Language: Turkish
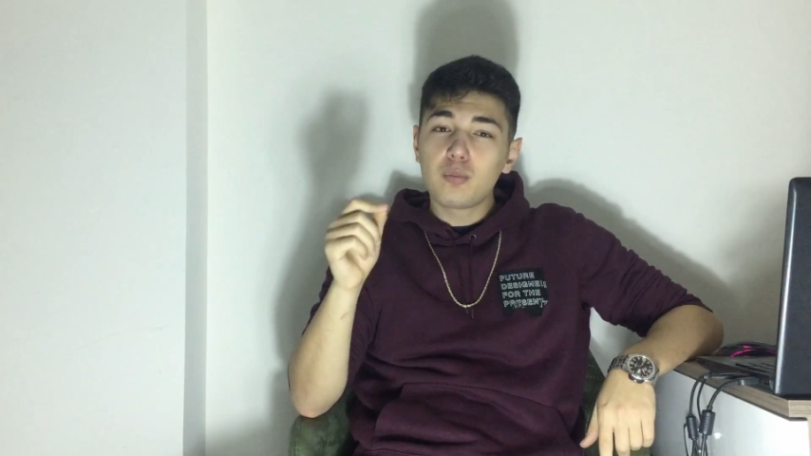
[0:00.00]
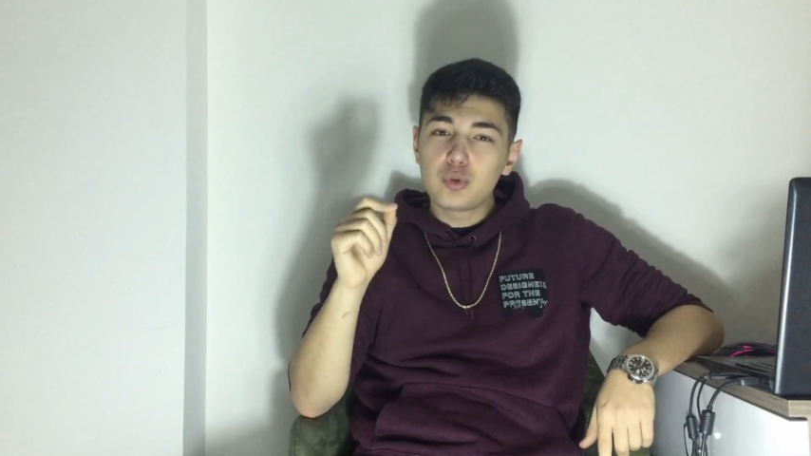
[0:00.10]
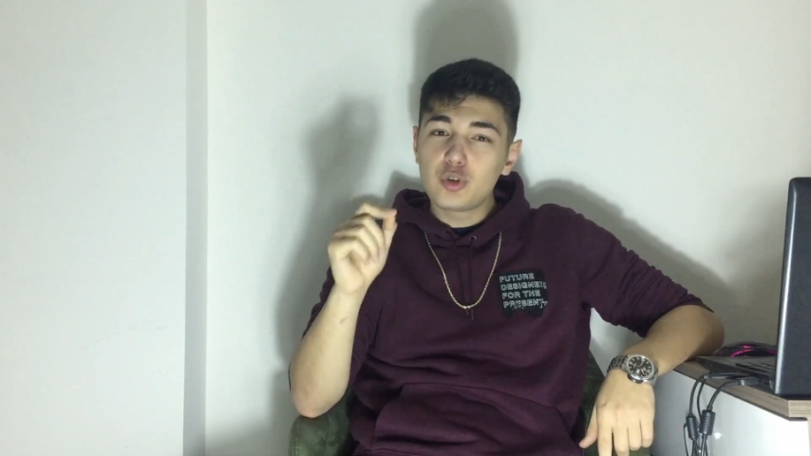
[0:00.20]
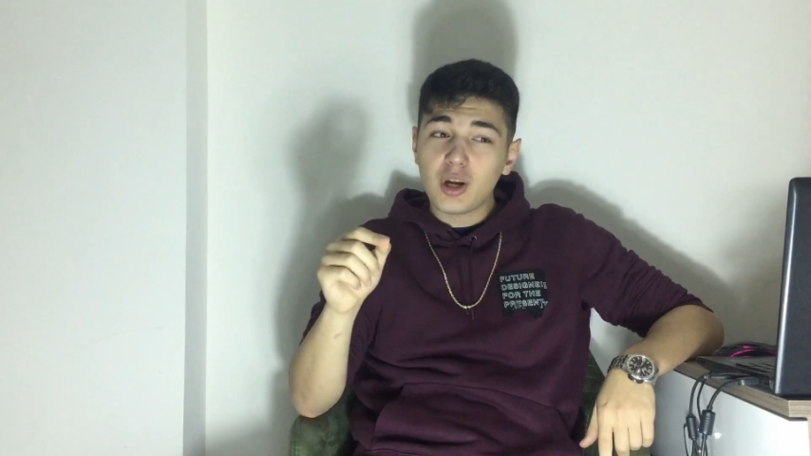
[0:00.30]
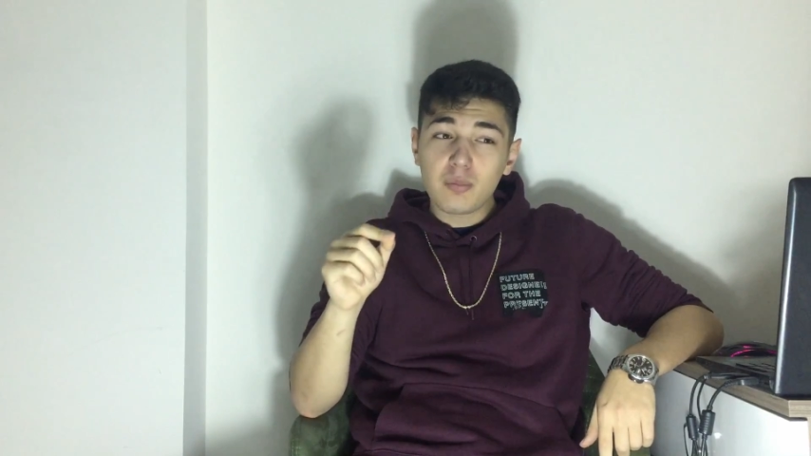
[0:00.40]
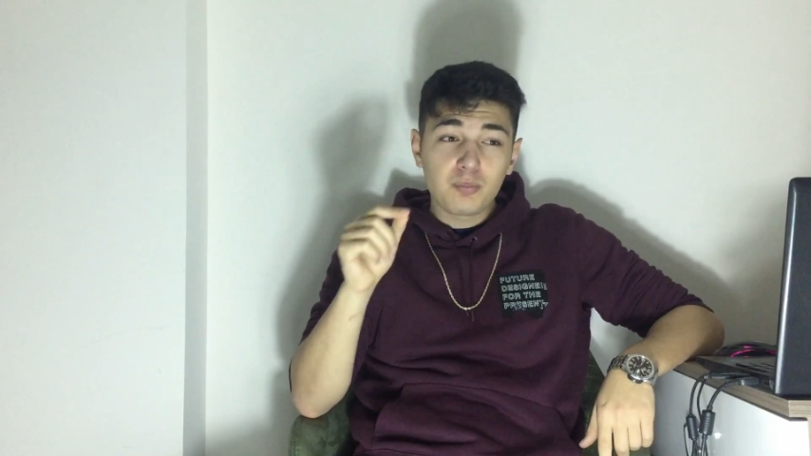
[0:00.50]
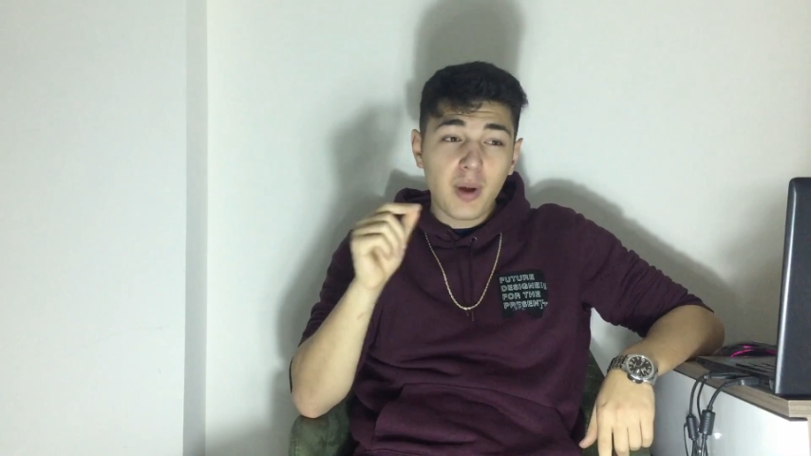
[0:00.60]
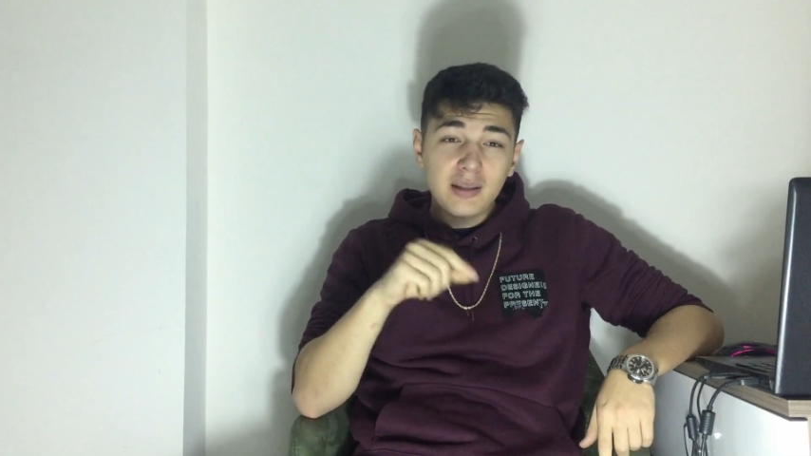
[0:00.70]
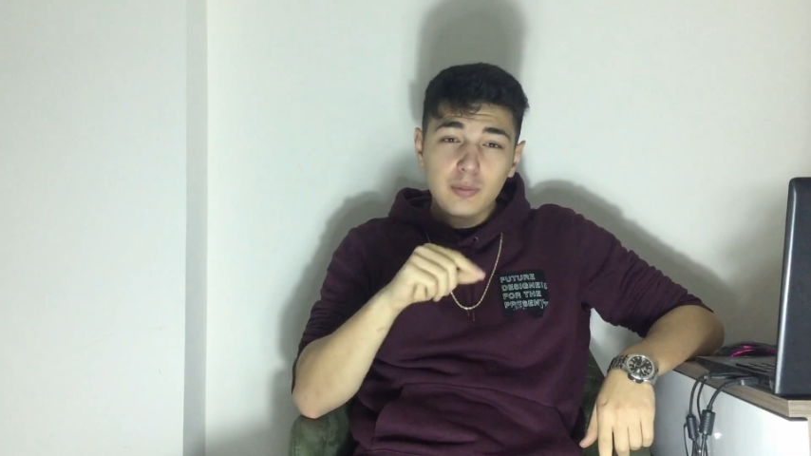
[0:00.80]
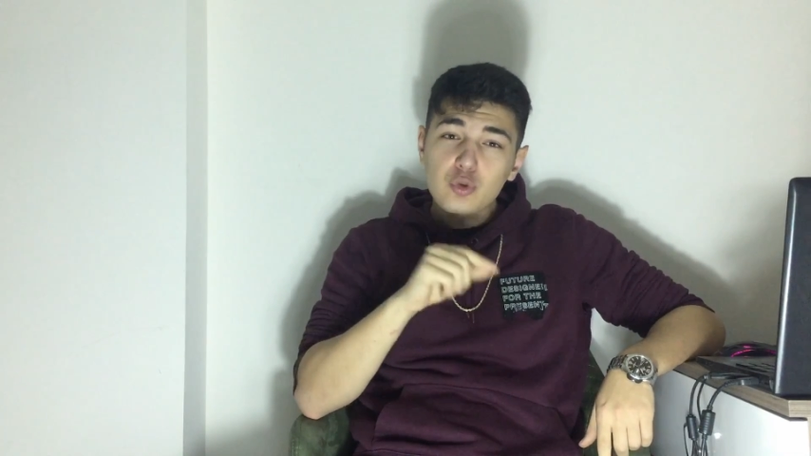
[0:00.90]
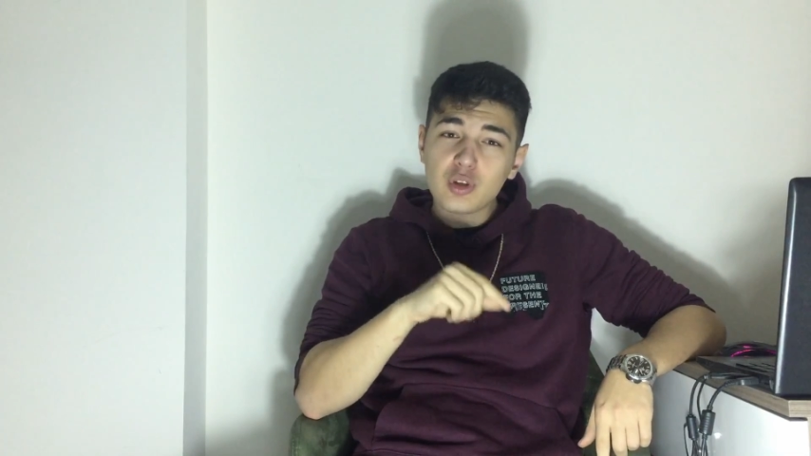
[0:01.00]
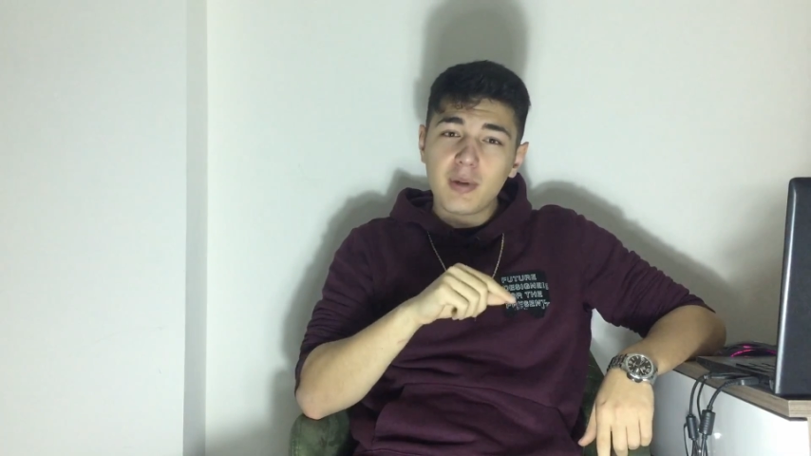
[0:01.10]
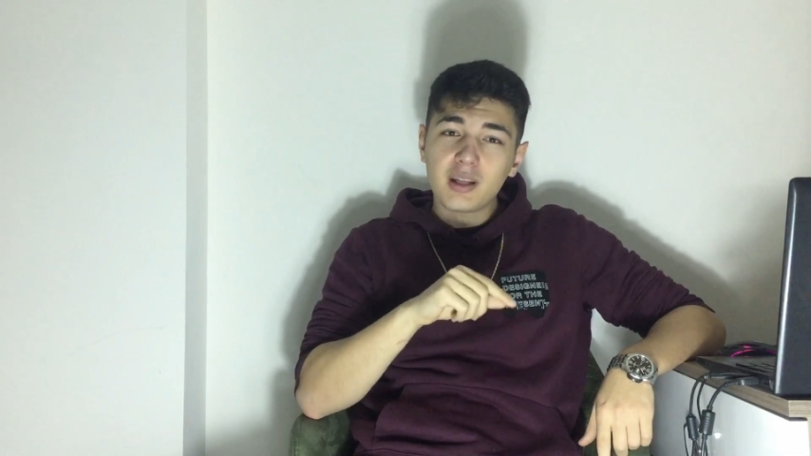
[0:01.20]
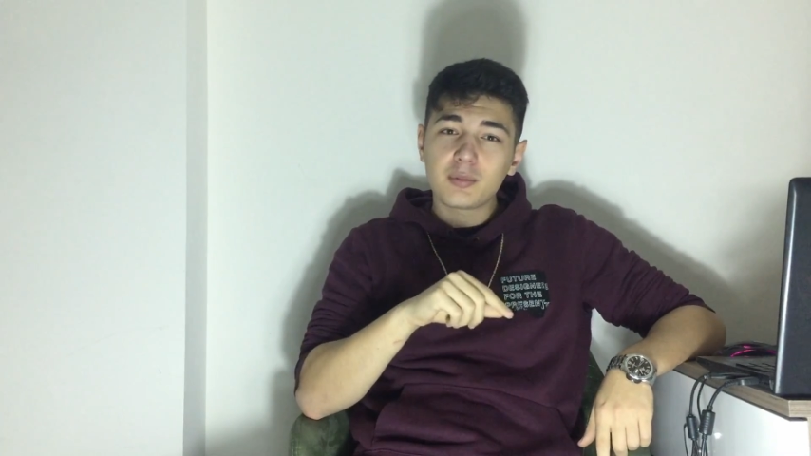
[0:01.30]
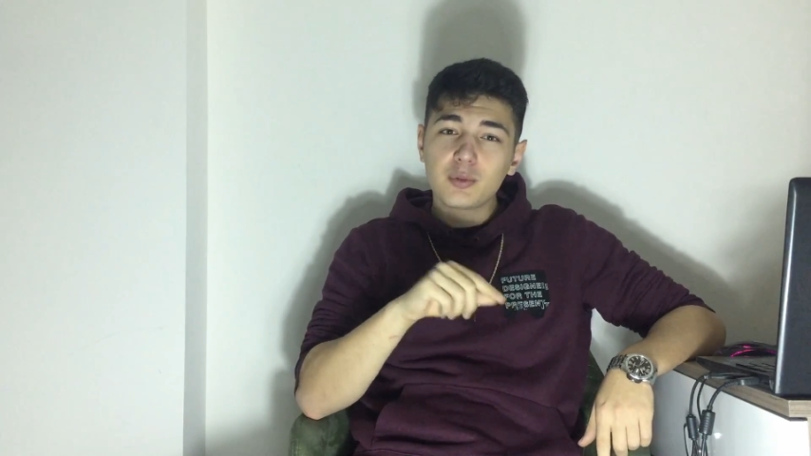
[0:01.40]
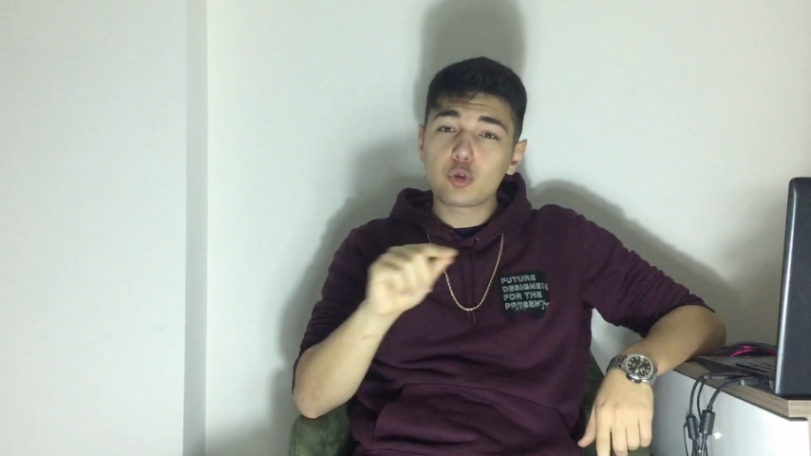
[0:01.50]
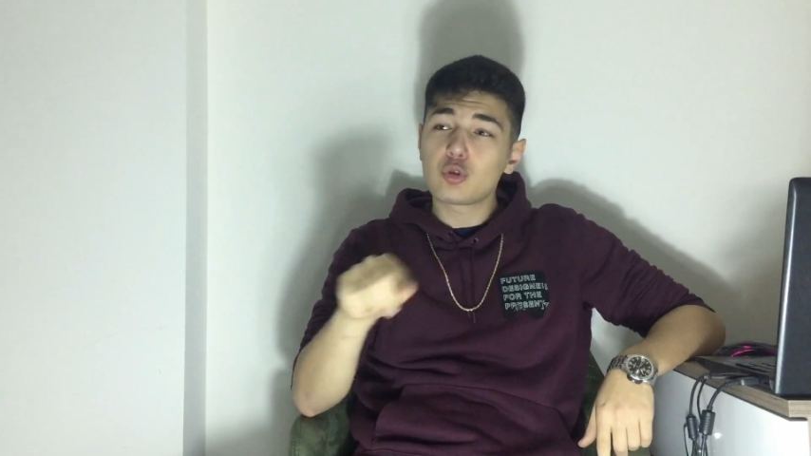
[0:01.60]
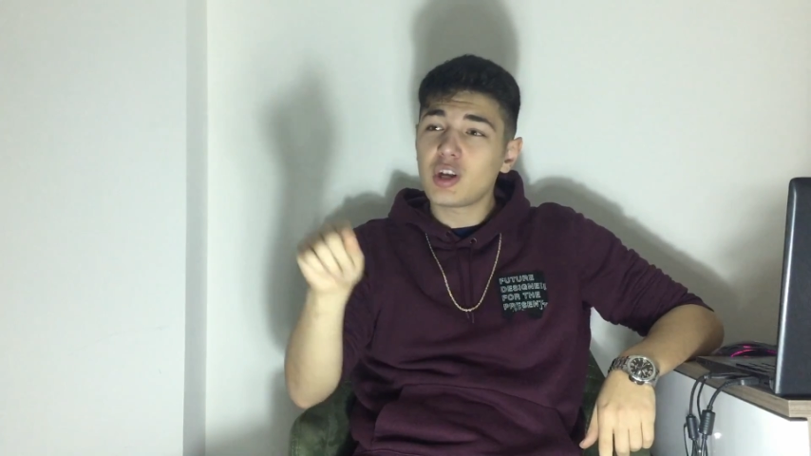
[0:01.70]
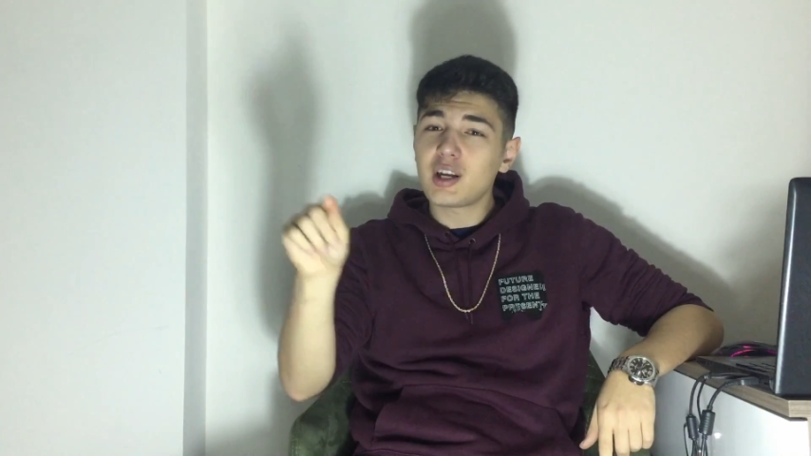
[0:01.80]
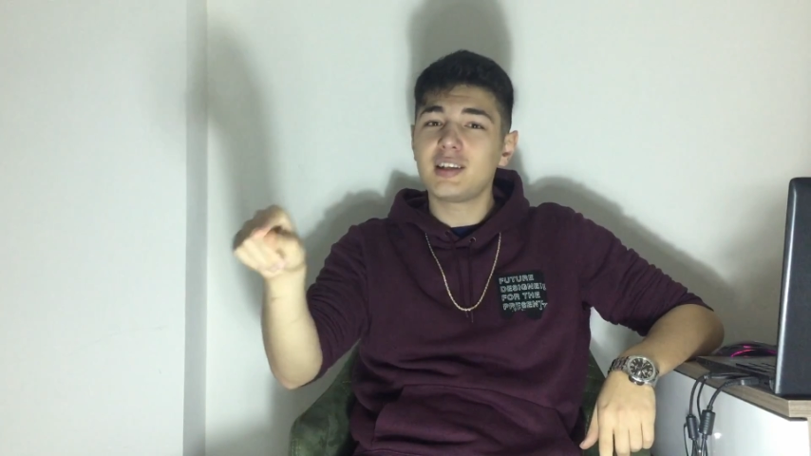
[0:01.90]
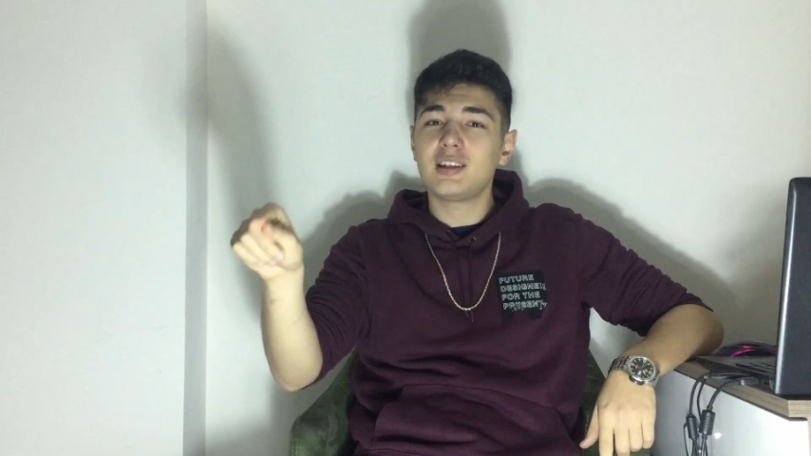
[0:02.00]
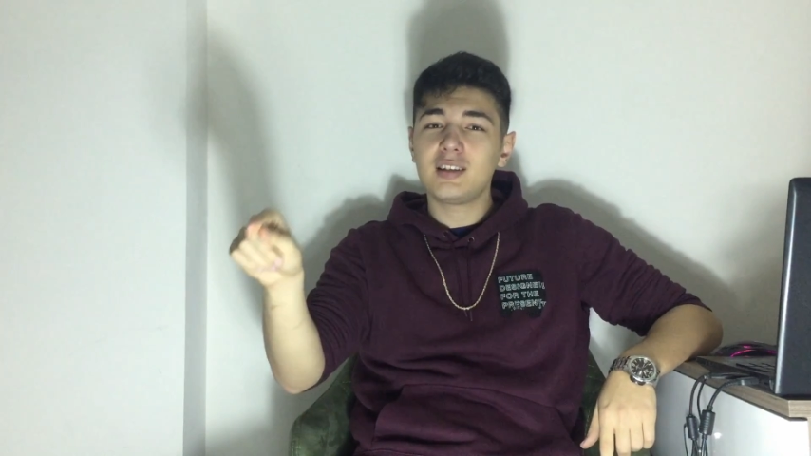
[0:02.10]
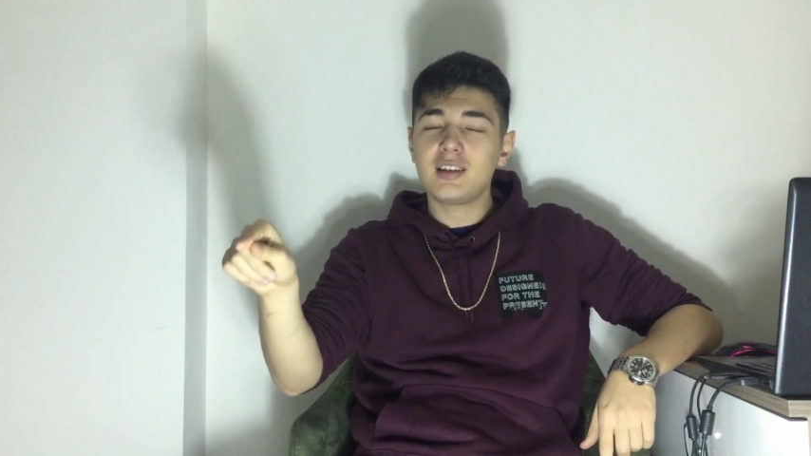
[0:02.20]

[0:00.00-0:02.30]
Bu ben bu zamanımda şu şarkıyı